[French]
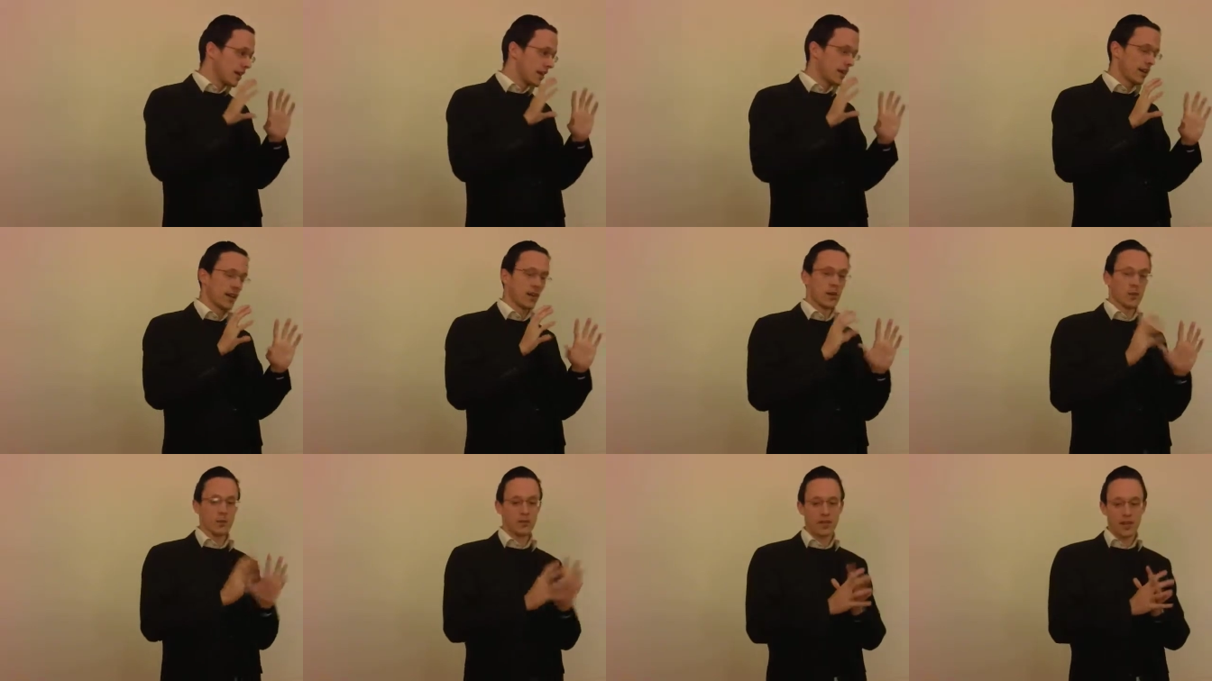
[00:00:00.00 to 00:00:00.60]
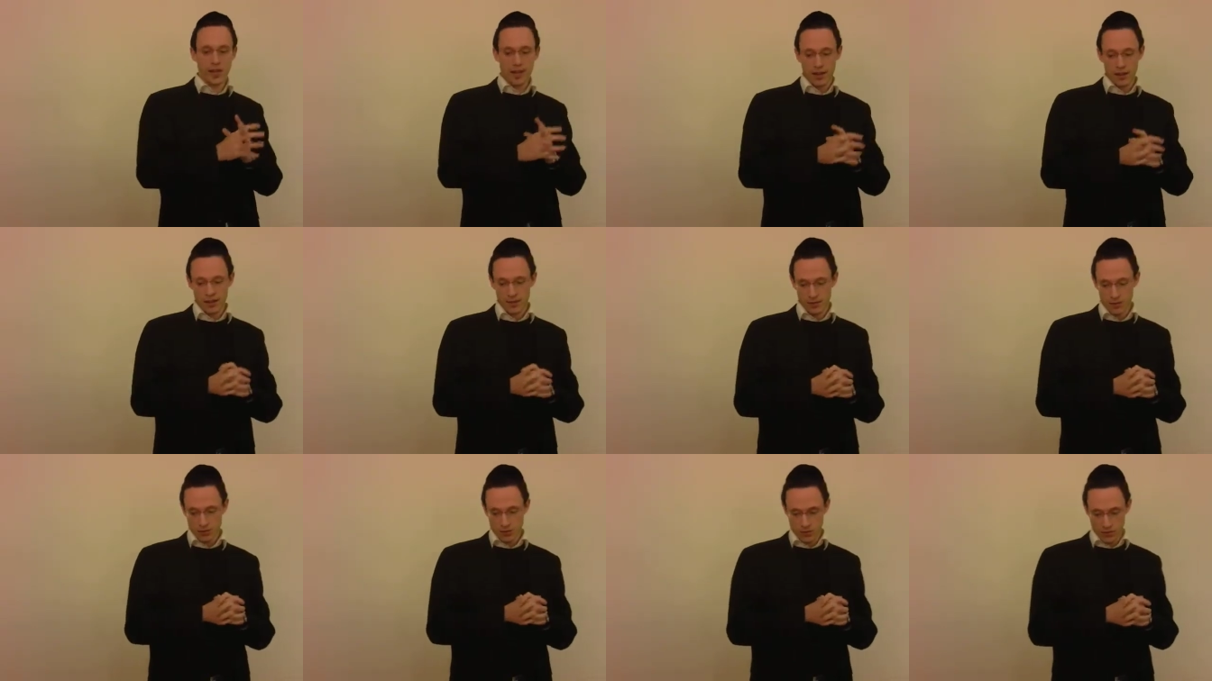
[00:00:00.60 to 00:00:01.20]
et comme ça,
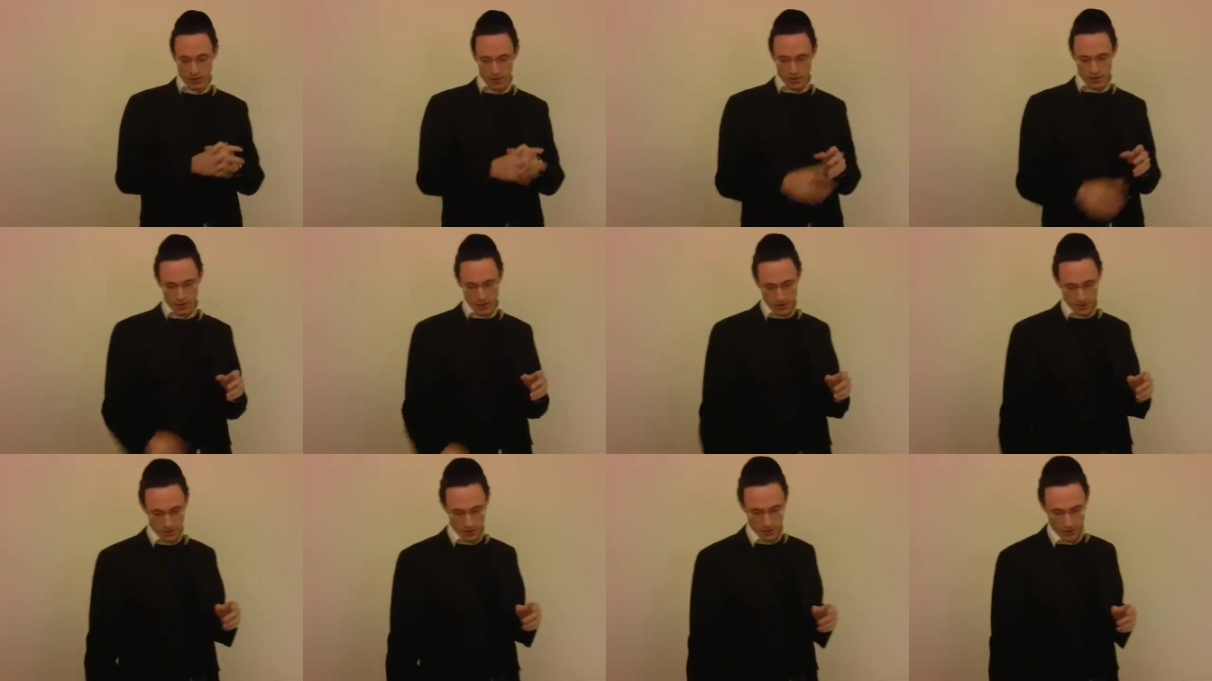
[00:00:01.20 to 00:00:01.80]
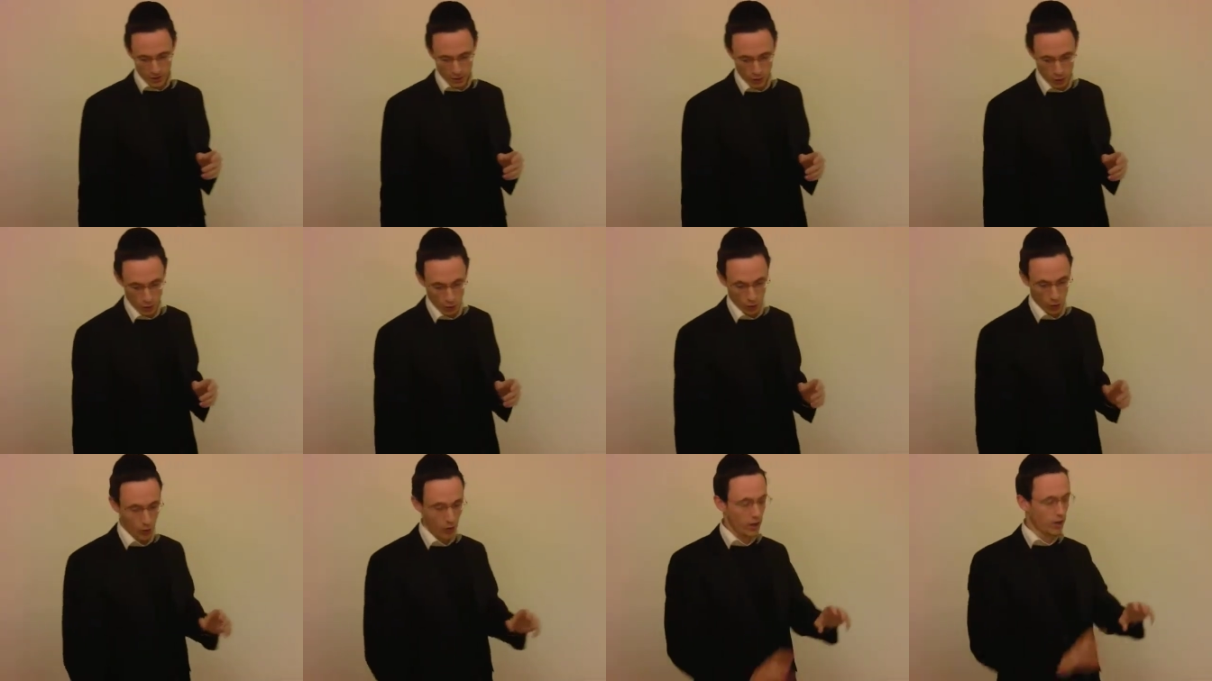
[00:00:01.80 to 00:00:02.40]
on va essayer de
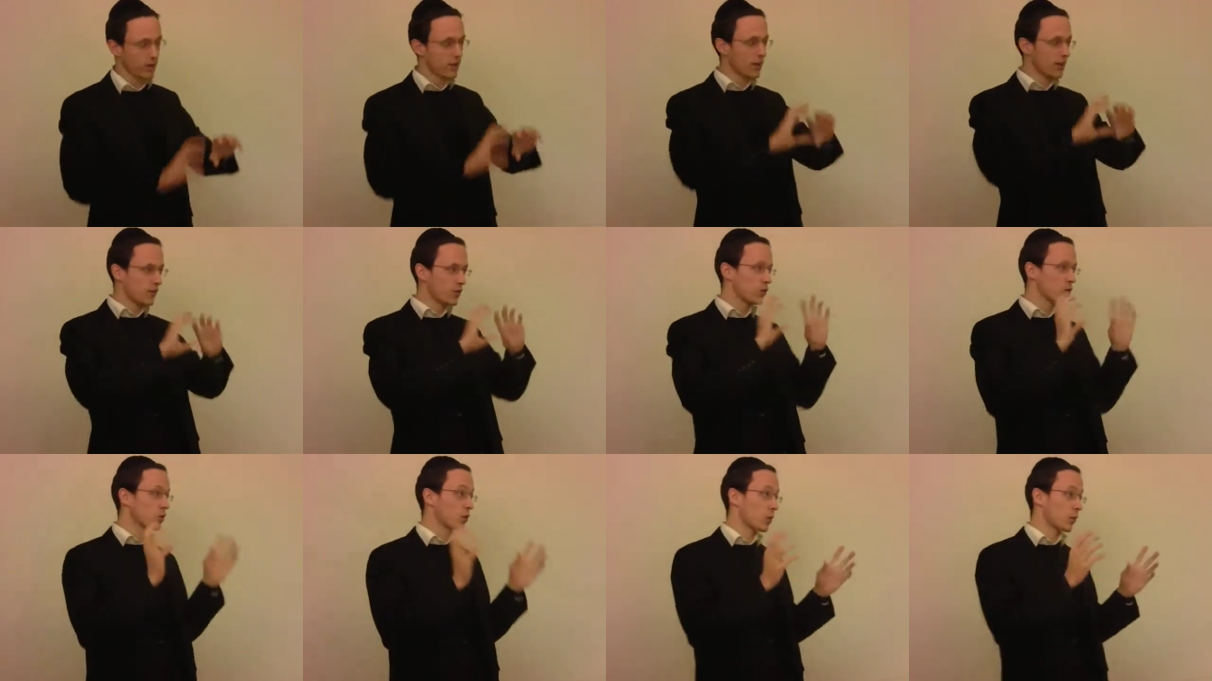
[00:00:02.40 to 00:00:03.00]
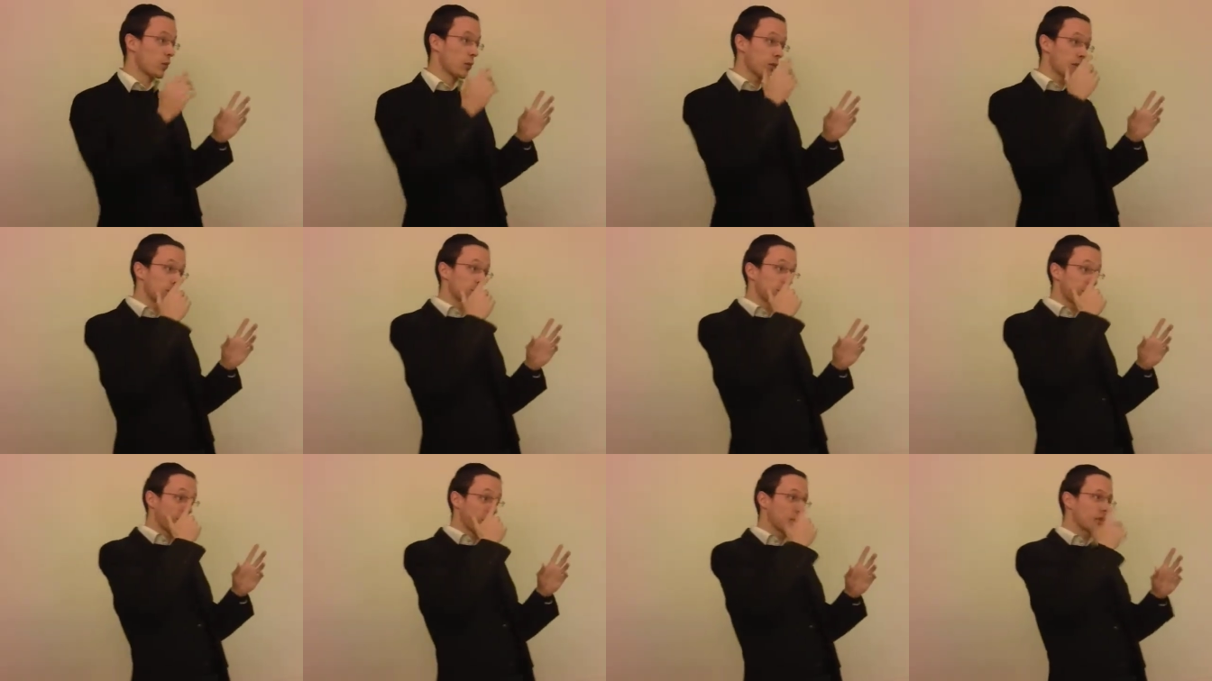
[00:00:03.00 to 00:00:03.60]
regarder la vie autrement parce
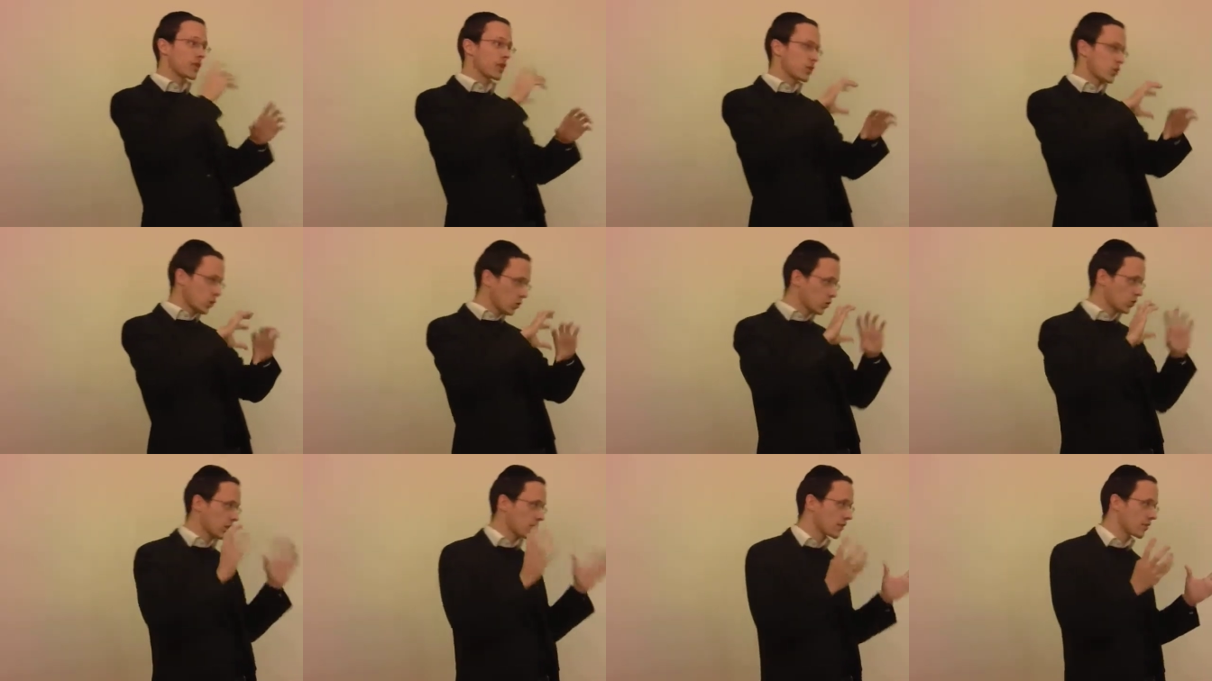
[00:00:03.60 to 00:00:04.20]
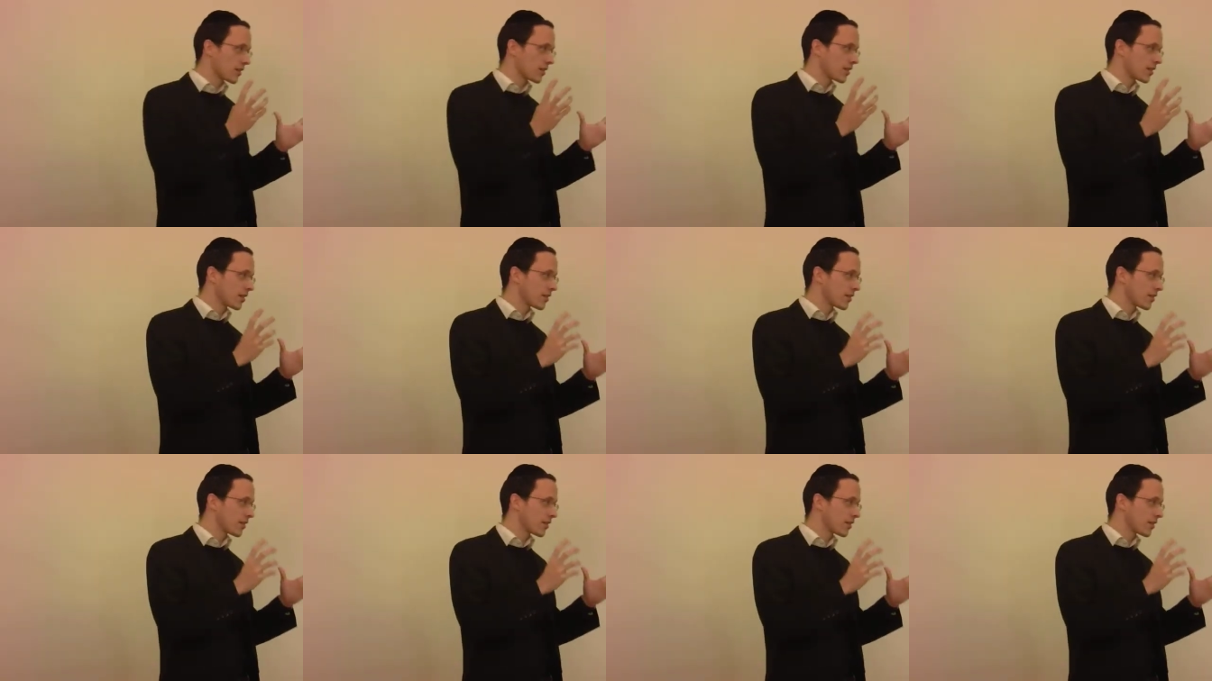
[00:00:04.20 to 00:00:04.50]
que vraiment, ça change la vie